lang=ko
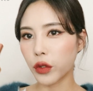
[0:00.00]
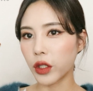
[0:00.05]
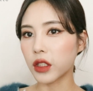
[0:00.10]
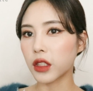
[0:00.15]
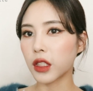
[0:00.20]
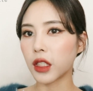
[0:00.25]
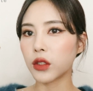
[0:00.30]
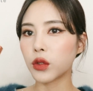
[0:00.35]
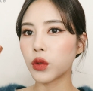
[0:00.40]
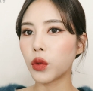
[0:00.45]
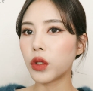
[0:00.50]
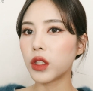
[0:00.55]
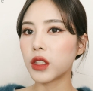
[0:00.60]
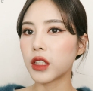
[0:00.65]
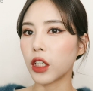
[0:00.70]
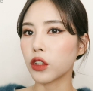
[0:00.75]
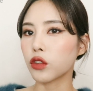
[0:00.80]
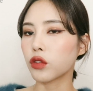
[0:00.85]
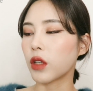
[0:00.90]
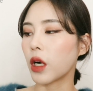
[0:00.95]
굉장히 손이
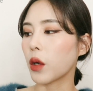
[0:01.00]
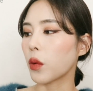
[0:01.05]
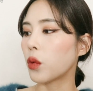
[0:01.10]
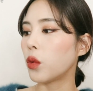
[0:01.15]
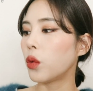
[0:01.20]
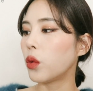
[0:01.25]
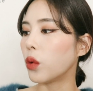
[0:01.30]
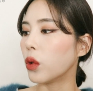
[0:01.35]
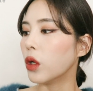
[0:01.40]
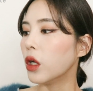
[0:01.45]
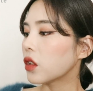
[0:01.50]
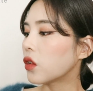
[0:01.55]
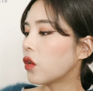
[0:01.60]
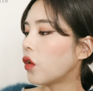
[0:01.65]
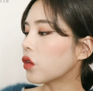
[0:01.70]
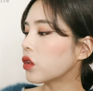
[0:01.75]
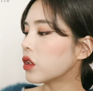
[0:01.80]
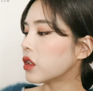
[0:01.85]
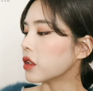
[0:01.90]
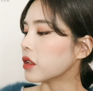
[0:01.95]
자주 갔고,
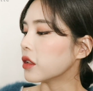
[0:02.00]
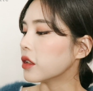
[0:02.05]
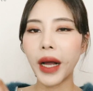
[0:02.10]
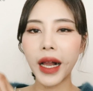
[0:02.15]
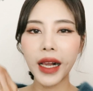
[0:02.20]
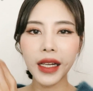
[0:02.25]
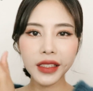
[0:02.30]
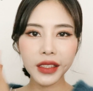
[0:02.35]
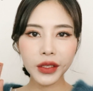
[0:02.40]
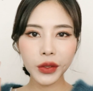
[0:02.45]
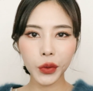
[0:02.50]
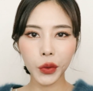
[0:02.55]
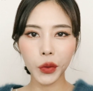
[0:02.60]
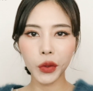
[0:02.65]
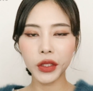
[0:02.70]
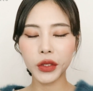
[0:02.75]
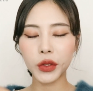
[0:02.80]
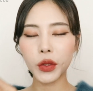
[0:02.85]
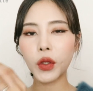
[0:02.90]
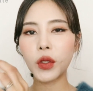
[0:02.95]
이거는 밝은
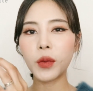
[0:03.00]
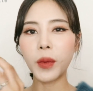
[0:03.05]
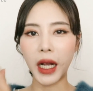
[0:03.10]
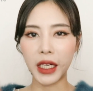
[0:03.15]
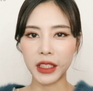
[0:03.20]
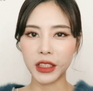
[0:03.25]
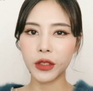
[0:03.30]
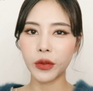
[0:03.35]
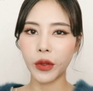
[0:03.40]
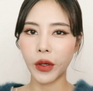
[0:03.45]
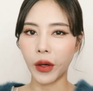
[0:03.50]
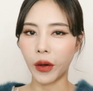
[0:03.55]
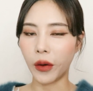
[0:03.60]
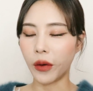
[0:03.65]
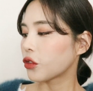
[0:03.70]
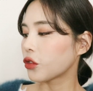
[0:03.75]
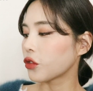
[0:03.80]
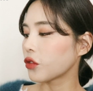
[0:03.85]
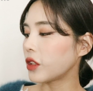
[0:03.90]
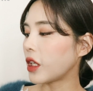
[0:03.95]
톤이 조금 아쉬워요.
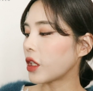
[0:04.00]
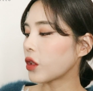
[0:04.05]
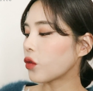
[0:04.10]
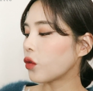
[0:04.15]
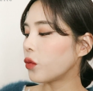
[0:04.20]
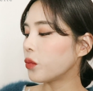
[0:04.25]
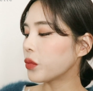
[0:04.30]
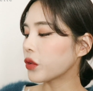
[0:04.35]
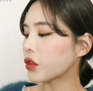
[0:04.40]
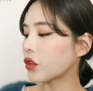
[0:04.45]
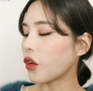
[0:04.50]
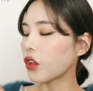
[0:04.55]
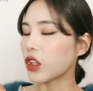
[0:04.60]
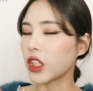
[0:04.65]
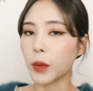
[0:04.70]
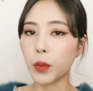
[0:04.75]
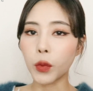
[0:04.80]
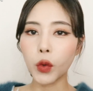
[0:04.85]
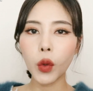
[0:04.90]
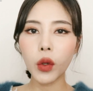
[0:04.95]
중간 톤부터
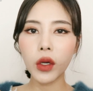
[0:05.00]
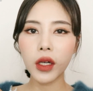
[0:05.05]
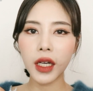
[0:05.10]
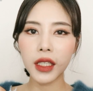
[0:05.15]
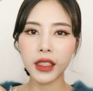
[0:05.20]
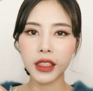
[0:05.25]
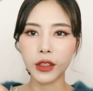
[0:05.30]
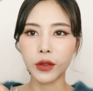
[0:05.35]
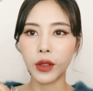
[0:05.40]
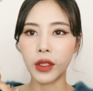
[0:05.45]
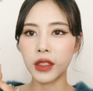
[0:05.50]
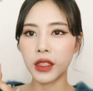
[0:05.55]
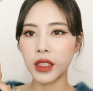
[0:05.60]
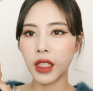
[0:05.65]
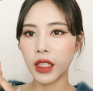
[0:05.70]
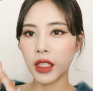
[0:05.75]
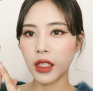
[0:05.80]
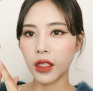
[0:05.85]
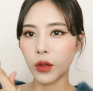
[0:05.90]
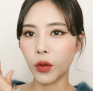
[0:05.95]
딥톤까지
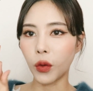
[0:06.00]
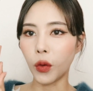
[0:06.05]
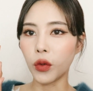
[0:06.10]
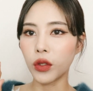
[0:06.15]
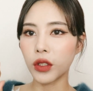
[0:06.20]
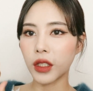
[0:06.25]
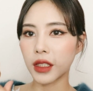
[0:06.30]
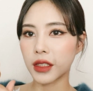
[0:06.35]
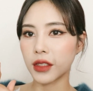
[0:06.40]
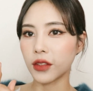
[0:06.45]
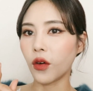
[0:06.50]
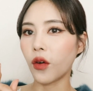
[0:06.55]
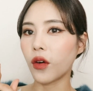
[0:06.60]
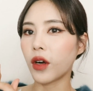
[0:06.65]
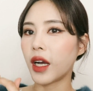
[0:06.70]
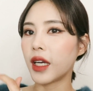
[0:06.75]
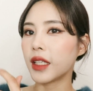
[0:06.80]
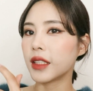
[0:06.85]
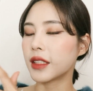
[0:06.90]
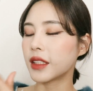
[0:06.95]
굉장히 고르게
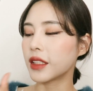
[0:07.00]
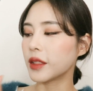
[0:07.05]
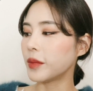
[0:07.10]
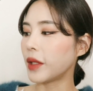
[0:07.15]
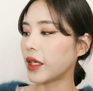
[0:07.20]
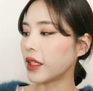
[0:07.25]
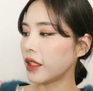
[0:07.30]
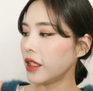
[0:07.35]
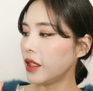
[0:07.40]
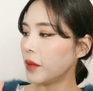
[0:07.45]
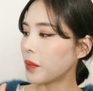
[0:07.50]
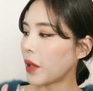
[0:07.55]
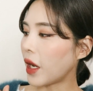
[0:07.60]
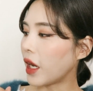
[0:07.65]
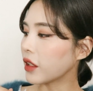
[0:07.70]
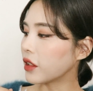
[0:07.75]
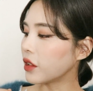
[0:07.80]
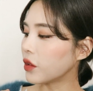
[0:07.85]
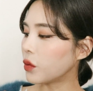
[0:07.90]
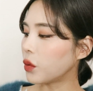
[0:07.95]
들어가 있지만
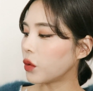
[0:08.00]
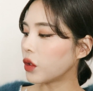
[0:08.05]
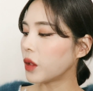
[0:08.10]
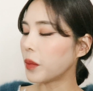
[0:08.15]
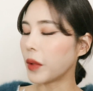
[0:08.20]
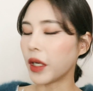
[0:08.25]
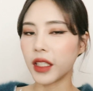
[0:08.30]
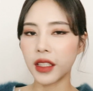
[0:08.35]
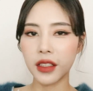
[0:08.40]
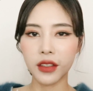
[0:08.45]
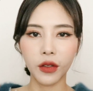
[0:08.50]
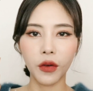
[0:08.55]
밝은 톤이 많이